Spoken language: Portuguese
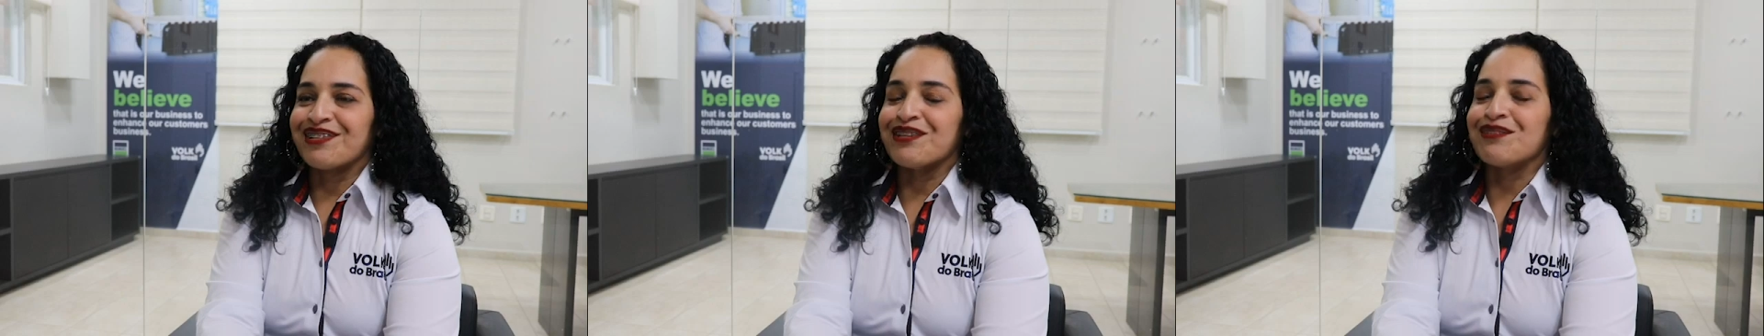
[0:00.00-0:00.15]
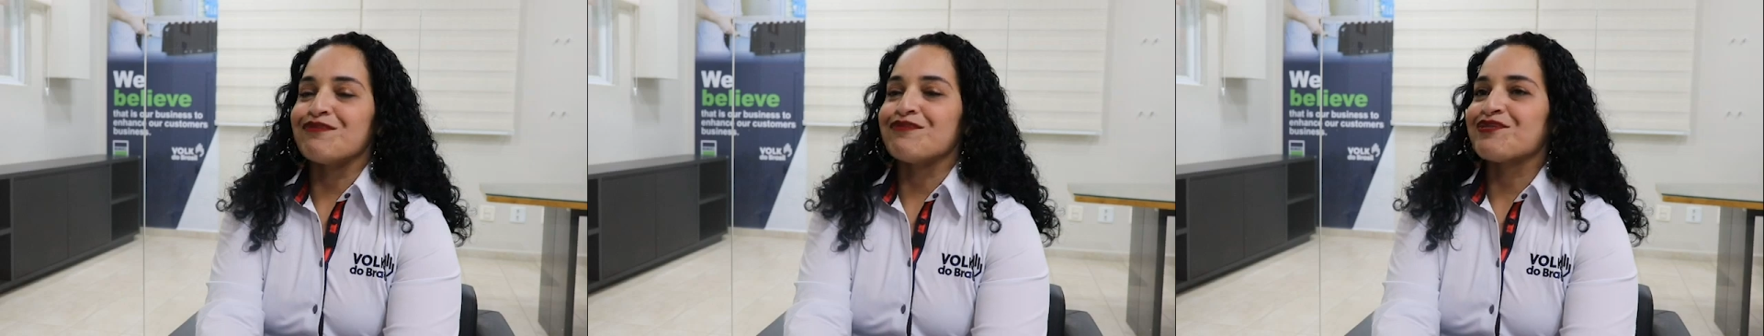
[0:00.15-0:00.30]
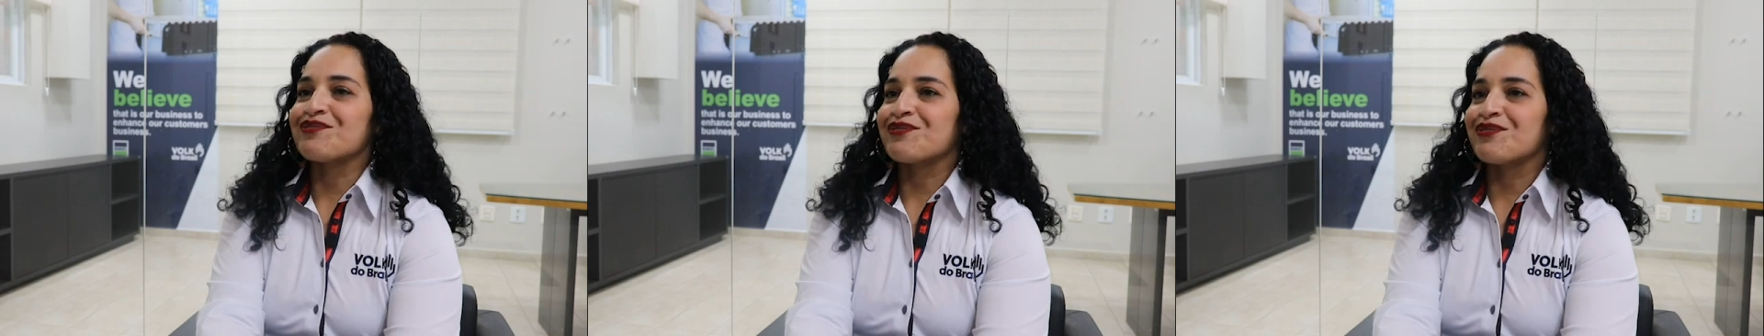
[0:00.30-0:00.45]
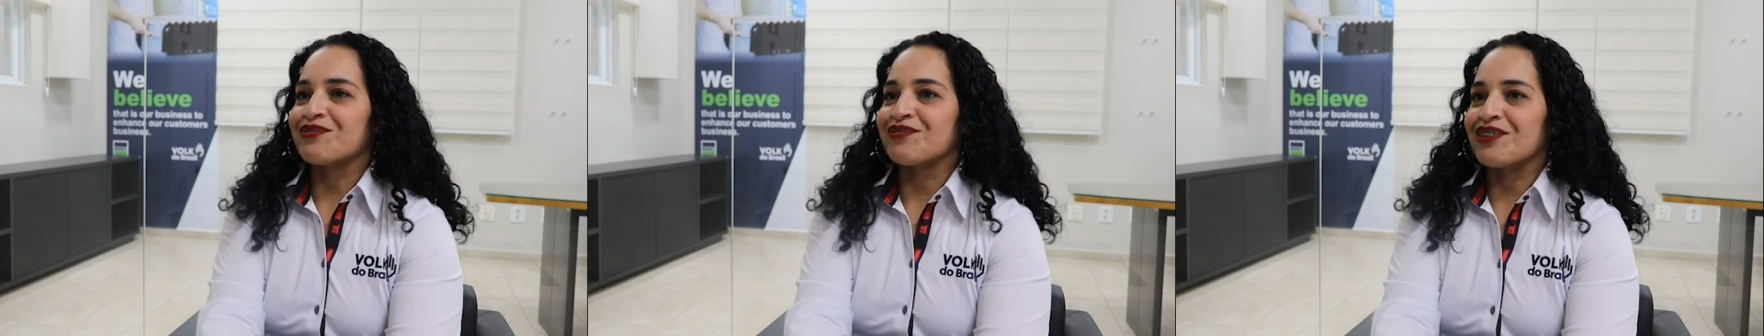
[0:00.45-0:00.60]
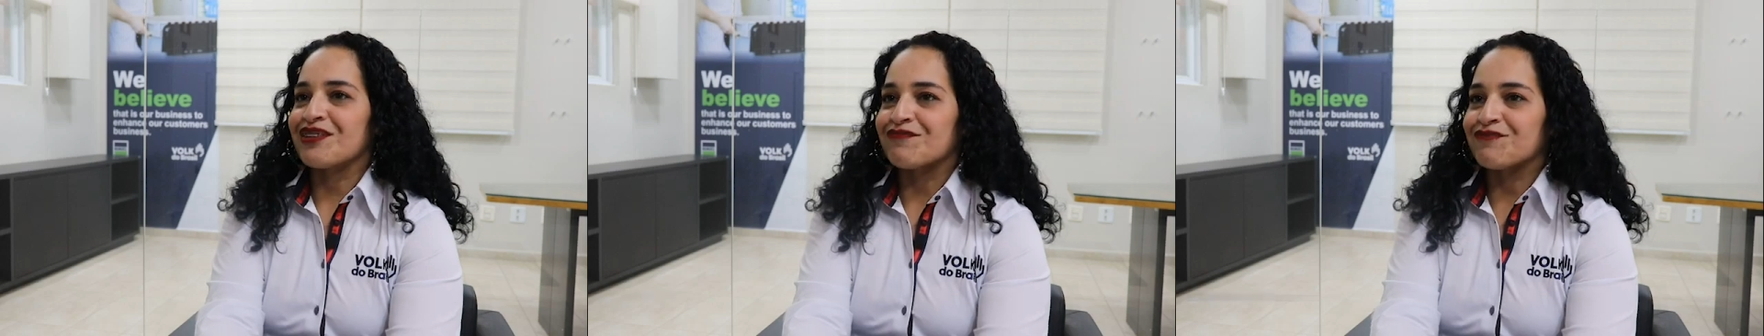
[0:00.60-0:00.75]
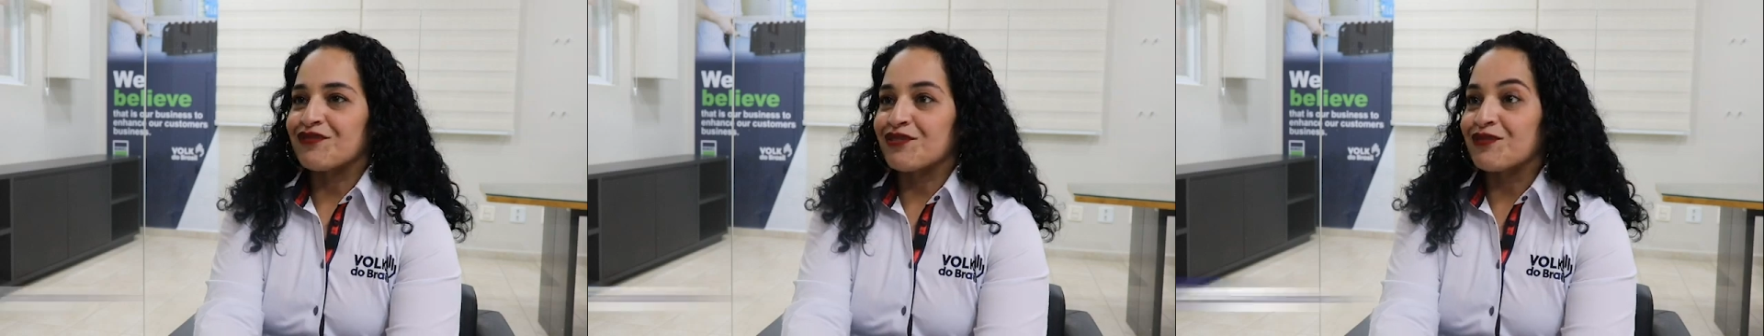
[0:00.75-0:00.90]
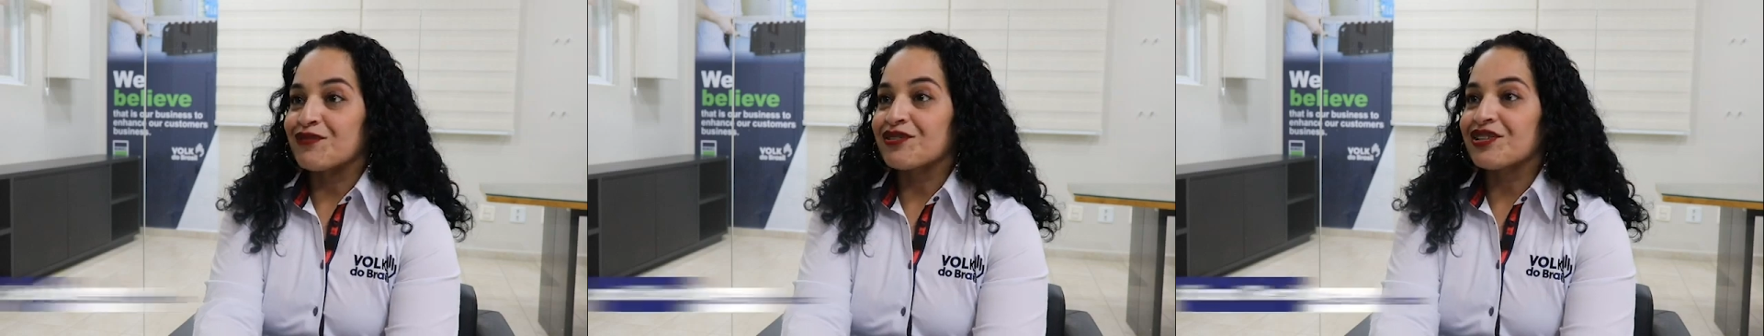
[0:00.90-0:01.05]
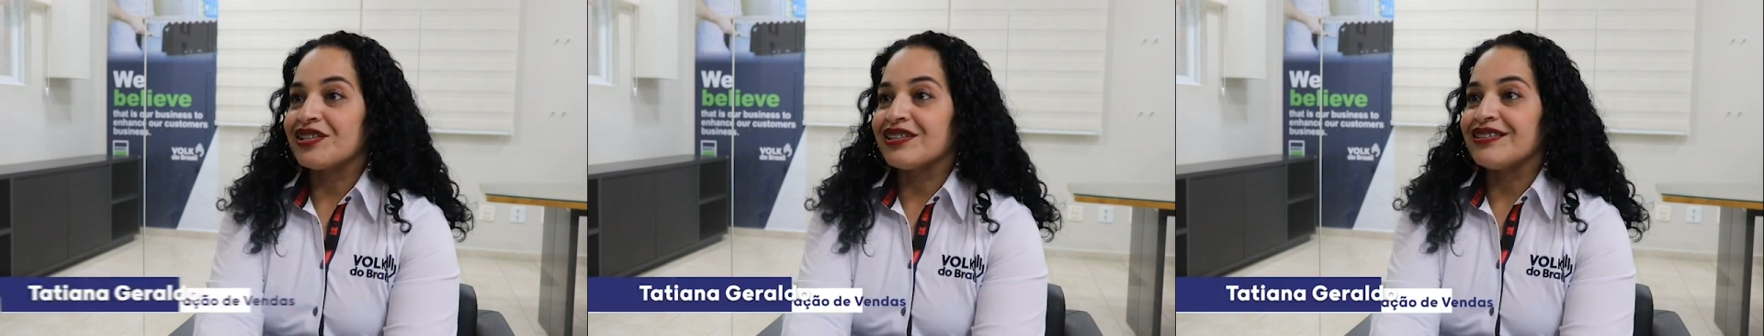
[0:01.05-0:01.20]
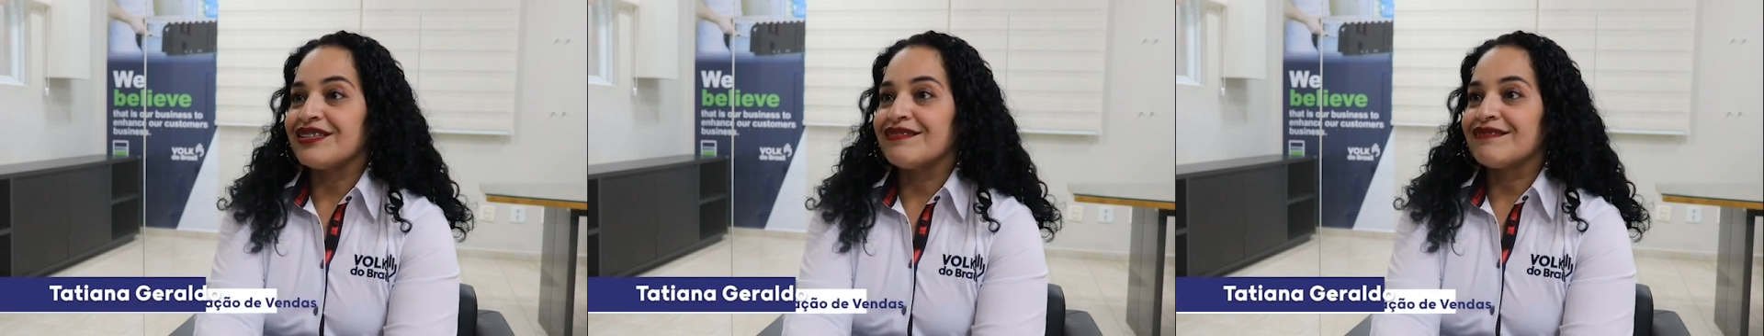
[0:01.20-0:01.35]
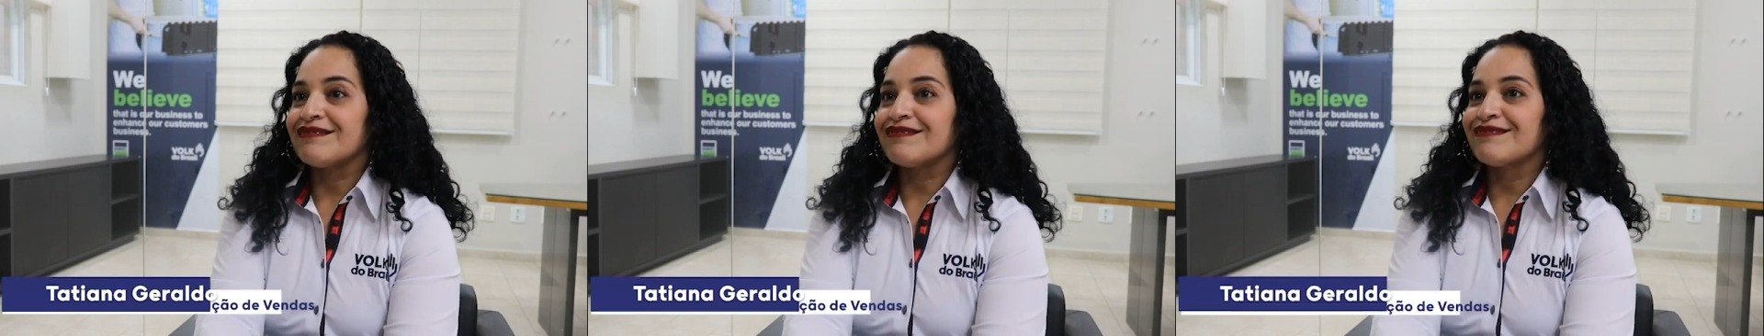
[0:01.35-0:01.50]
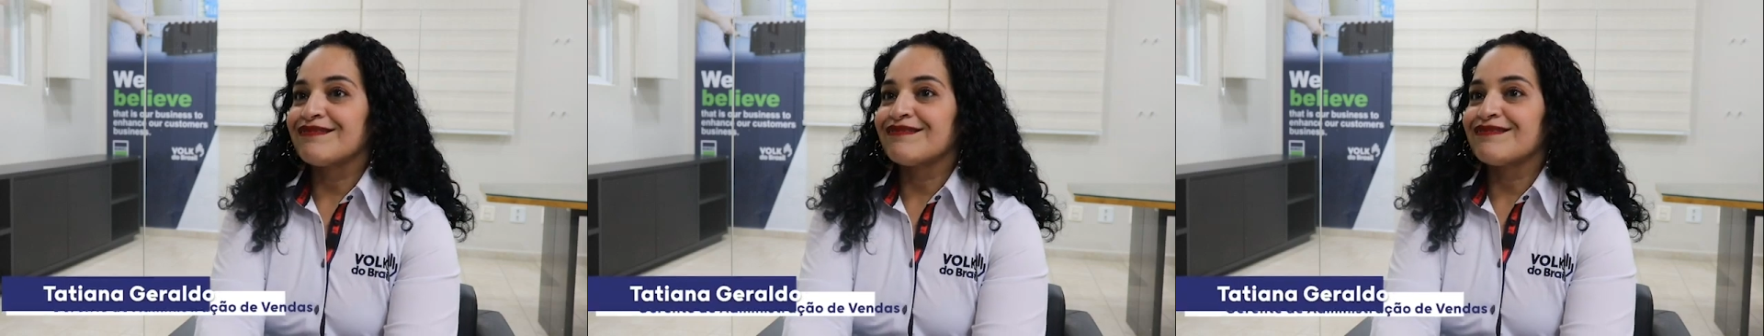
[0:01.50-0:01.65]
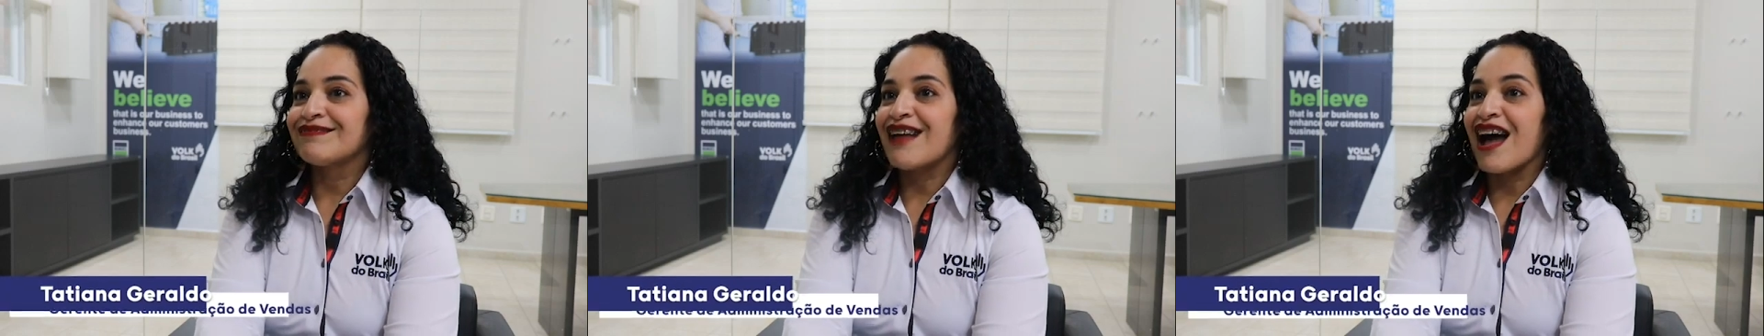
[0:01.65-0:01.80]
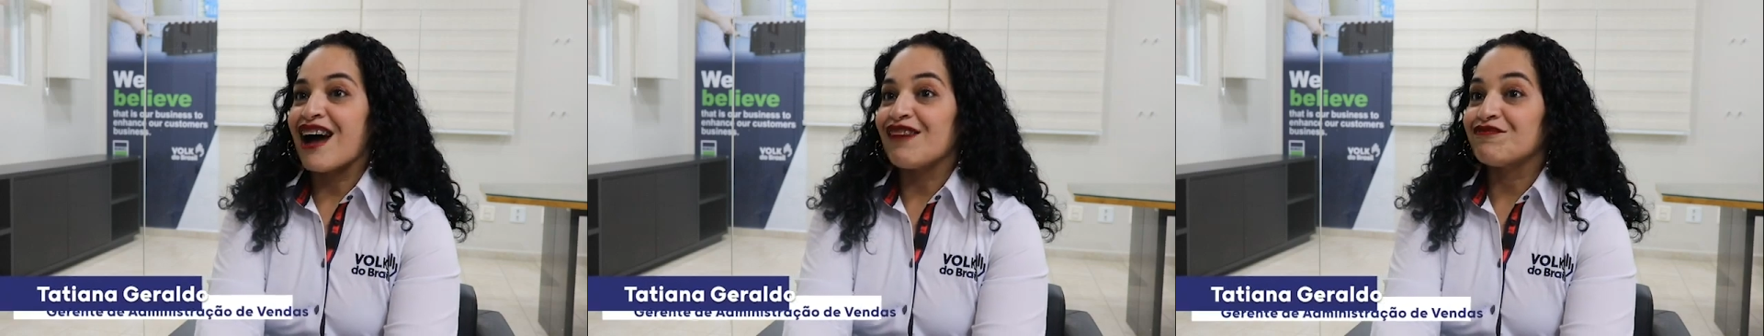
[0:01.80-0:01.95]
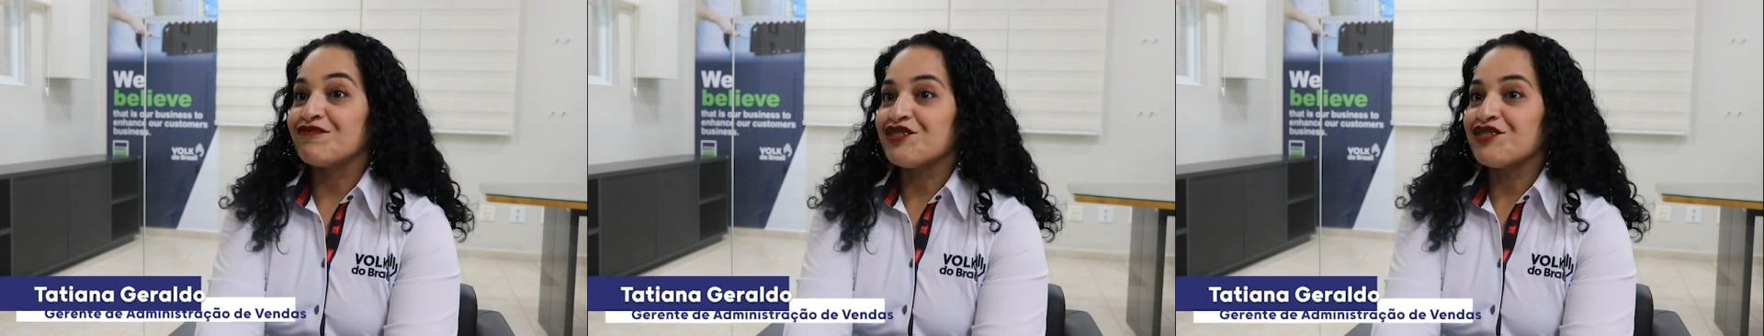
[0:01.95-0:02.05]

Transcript: Eu estou na Volk há